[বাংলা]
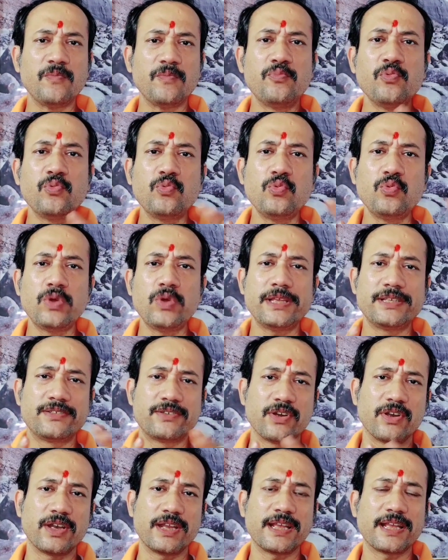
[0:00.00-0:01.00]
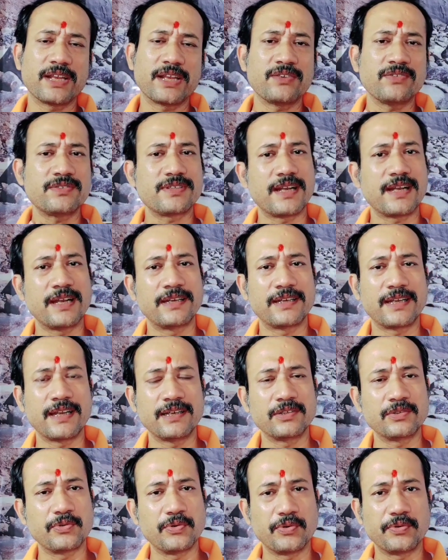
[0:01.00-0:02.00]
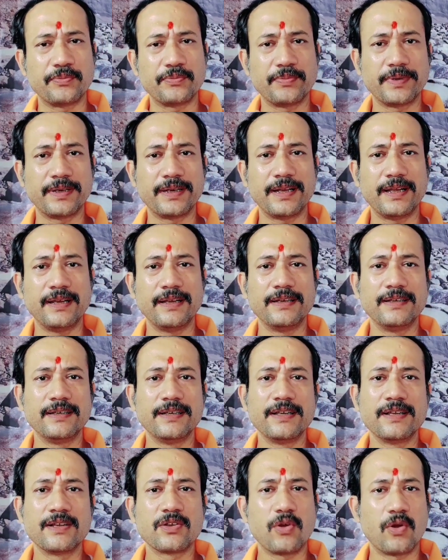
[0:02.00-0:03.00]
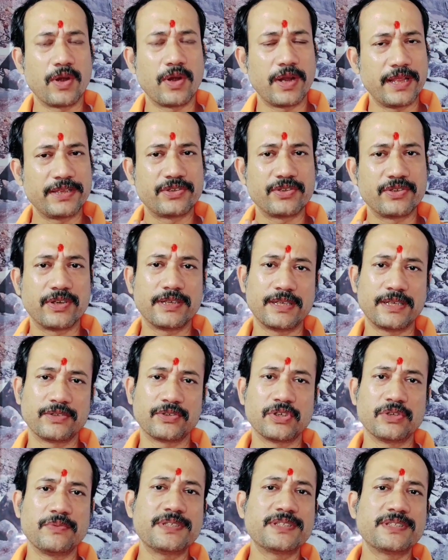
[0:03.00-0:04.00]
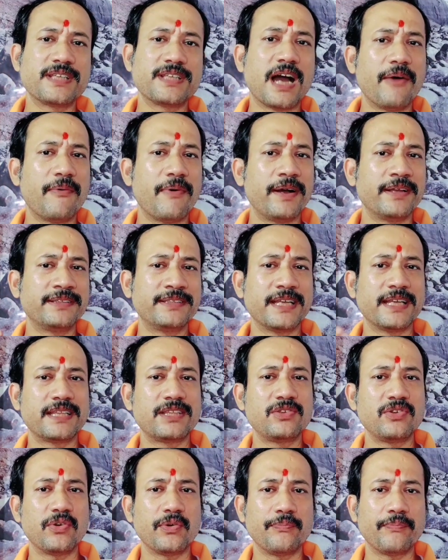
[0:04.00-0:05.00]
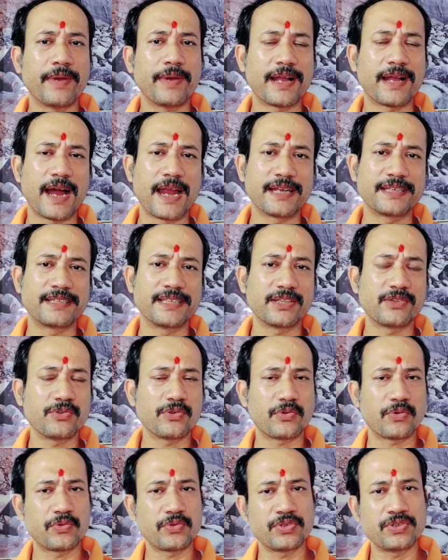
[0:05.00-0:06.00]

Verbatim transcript: পুকুরের জলে কেন স্নান টান করবেন না কলের জলে স্নান করবেন সাবান জাতীয় বা খাট জাতীয় কোনো